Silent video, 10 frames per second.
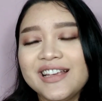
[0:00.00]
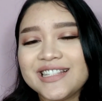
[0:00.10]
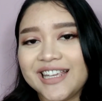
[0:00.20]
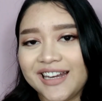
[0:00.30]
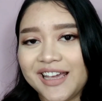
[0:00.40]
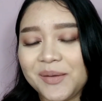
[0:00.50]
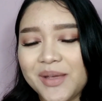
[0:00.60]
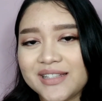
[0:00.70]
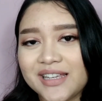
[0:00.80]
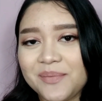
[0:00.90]
skincare
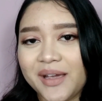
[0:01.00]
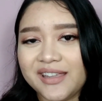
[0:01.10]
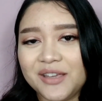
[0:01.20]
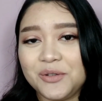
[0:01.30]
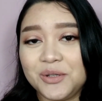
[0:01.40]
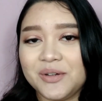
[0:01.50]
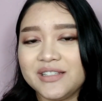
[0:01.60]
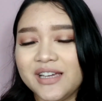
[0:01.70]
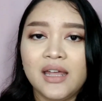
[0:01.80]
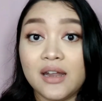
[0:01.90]
biasanya pakainya itu itu
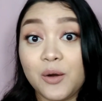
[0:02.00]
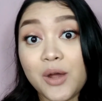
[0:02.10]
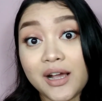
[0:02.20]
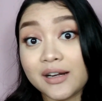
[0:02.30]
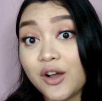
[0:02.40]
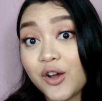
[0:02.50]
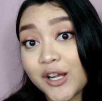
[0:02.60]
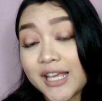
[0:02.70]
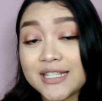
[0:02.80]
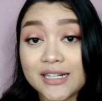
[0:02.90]
aja dan gue karena
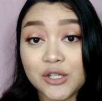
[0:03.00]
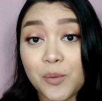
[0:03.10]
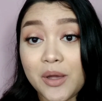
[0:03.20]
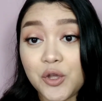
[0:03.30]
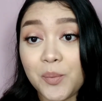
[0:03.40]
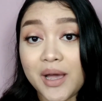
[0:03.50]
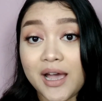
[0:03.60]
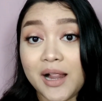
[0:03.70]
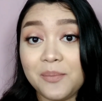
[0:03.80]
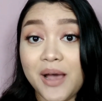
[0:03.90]
orangnya senang nyoba-nyoba
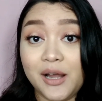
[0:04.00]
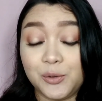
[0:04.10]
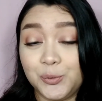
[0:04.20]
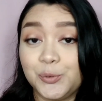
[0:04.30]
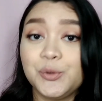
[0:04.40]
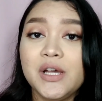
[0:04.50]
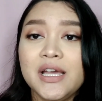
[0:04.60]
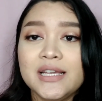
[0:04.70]
hal baru